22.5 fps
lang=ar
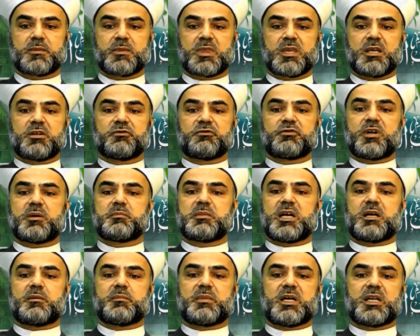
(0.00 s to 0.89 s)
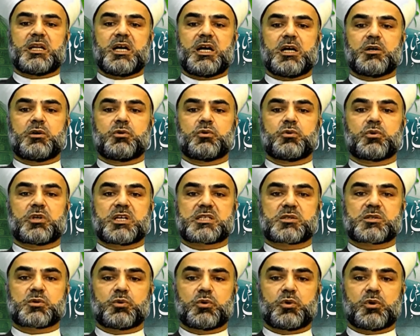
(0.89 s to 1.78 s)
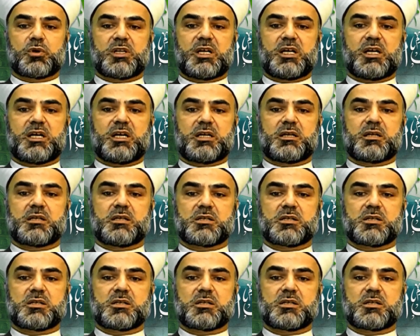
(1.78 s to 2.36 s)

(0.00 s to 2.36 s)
فما منعه رسول الله